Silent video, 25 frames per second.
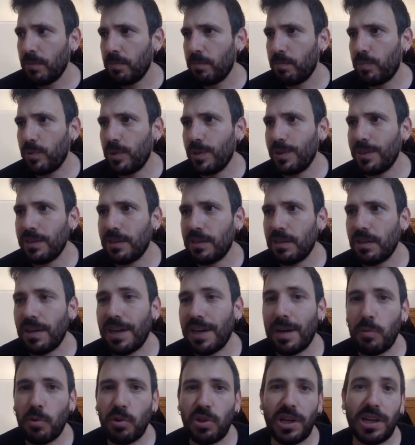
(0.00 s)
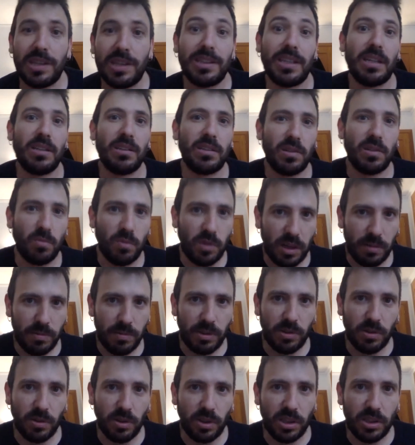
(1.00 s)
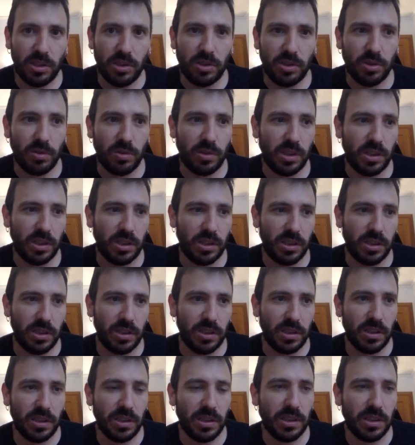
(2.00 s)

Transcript: pues la voz cantante, nunca mejor dicho, de,